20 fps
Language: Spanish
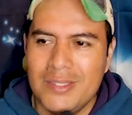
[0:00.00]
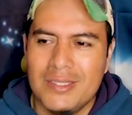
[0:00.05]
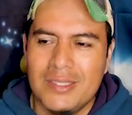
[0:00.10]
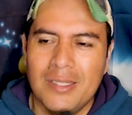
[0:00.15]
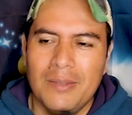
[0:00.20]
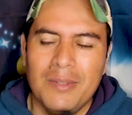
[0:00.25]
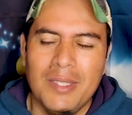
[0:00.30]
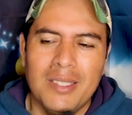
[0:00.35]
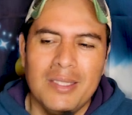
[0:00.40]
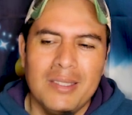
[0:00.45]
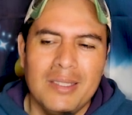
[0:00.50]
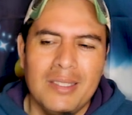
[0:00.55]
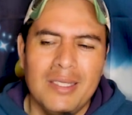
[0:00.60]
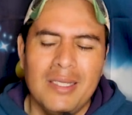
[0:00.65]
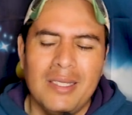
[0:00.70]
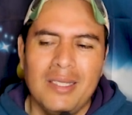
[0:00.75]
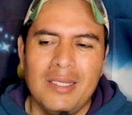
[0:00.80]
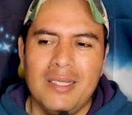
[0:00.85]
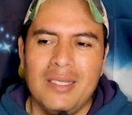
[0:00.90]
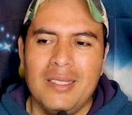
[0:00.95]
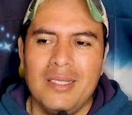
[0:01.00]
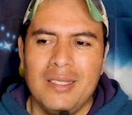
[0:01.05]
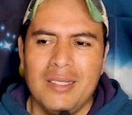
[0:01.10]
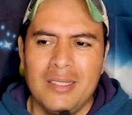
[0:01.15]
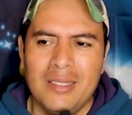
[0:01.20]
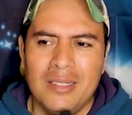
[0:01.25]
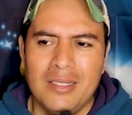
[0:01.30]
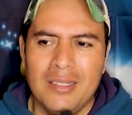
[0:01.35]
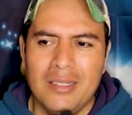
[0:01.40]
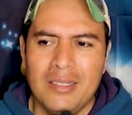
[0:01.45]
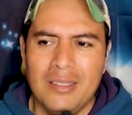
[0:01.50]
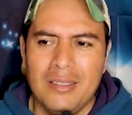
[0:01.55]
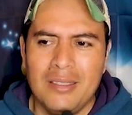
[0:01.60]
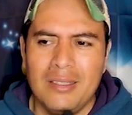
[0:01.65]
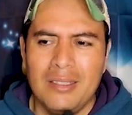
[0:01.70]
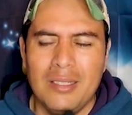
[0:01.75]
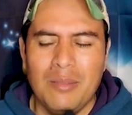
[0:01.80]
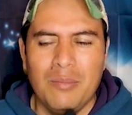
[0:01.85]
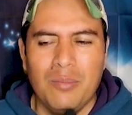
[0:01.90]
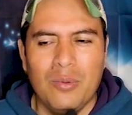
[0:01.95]
se ve entre
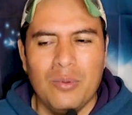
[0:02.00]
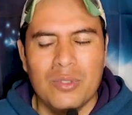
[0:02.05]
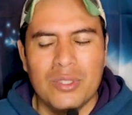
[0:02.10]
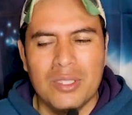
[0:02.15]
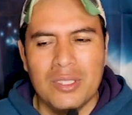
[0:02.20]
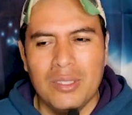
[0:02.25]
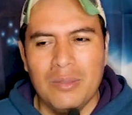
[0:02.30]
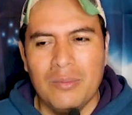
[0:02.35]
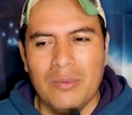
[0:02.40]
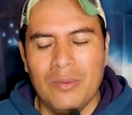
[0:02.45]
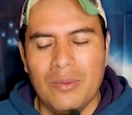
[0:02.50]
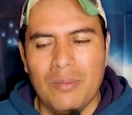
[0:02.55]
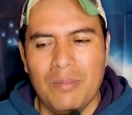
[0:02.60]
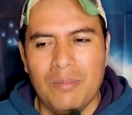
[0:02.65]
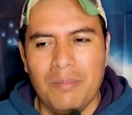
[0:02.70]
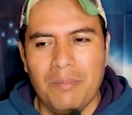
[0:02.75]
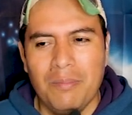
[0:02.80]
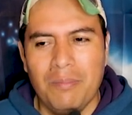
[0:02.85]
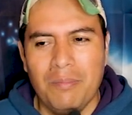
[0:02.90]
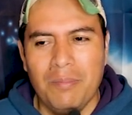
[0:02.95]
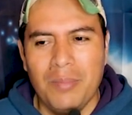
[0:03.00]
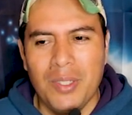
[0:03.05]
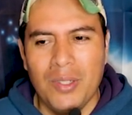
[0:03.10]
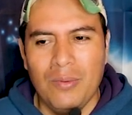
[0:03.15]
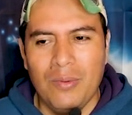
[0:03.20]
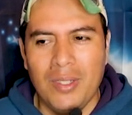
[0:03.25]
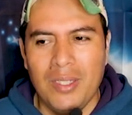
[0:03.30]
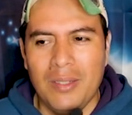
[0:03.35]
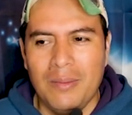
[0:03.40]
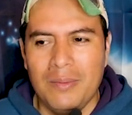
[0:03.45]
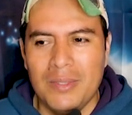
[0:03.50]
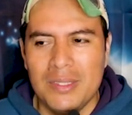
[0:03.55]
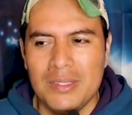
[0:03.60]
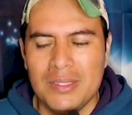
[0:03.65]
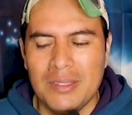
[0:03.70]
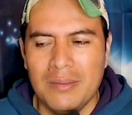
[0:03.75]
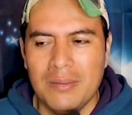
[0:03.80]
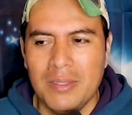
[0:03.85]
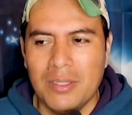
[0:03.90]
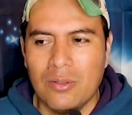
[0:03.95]
deportivo, pero a la vez
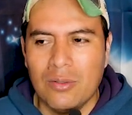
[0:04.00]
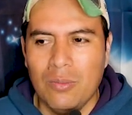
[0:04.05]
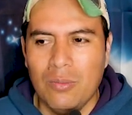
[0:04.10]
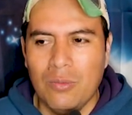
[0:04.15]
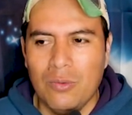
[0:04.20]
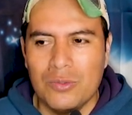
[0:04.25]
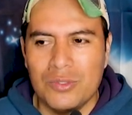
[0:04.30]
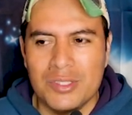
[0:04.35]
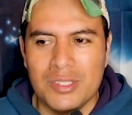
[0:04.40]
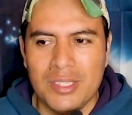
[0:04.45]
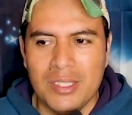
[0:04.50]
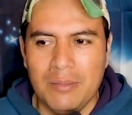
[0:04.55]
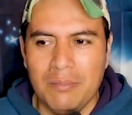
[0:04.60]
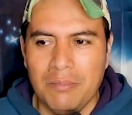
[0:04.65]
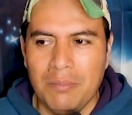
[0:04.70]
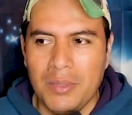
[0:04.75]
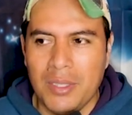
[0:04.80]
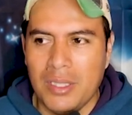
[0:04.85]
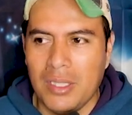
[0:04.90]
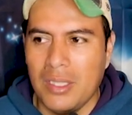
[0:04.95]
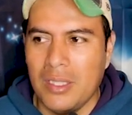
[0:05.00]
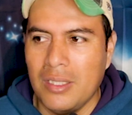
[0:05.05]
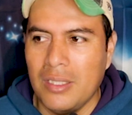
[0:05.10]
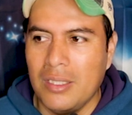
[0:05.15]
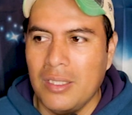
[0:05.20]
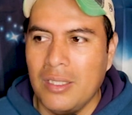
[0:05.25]
se ve como simple.